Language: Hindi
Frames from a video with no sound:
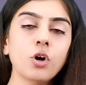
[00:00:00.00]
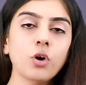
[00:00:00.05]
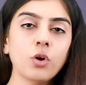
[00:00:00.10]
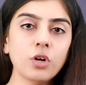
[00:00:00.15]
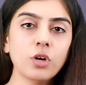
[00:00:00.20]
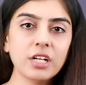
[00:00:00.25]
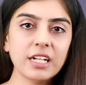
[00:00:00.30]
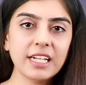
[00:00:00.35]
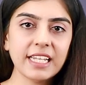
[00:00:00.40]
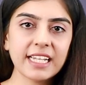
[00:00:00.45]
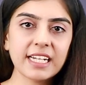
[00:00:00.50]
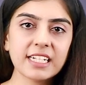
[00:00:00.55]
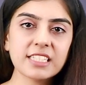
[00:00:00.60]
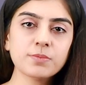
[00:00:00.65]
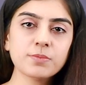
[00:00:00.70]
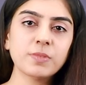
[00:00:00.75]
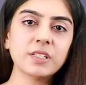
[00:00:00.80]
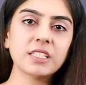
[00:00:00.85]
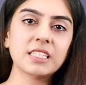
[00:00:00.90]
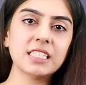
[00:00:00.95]
और
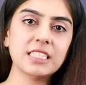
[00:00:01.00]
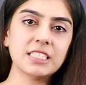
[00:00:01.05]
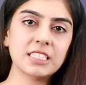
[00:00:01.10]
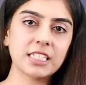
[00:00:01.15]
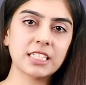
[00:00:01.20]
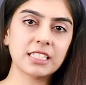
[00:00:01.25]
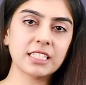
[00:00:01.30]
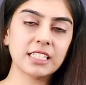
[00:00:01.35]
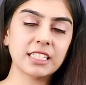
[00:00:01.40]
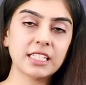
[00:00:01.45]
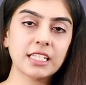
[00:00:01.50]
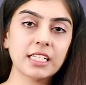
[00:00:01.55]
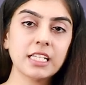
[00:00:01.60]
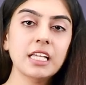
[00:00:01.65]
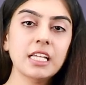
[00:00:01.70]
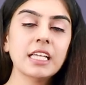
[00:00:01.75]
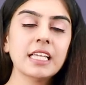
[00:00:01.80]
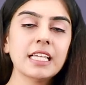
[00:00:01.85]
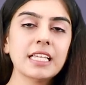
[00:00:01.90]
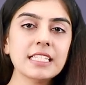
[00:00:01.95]
लेयर्स बनती जाती हैं
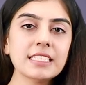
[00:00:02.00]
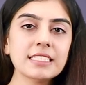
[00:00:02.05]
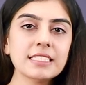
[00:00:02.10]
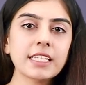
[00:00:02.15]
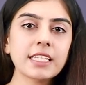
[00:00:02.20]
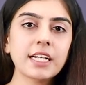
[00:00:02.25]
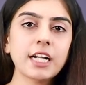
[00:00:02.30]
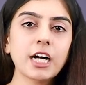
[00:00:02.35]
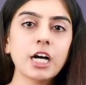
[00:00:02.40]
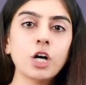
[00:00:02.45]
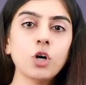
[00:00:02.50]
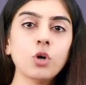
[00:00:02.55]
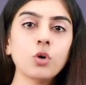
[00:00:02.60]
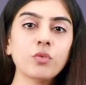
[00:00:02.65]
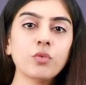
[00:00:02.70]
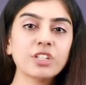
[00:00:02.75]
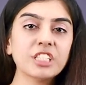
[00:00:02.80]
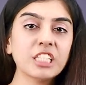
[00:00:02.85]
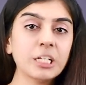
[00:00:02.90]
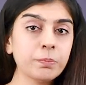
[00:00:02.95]
इस तरह
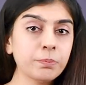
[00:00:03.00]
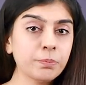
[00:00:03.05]
ओवर द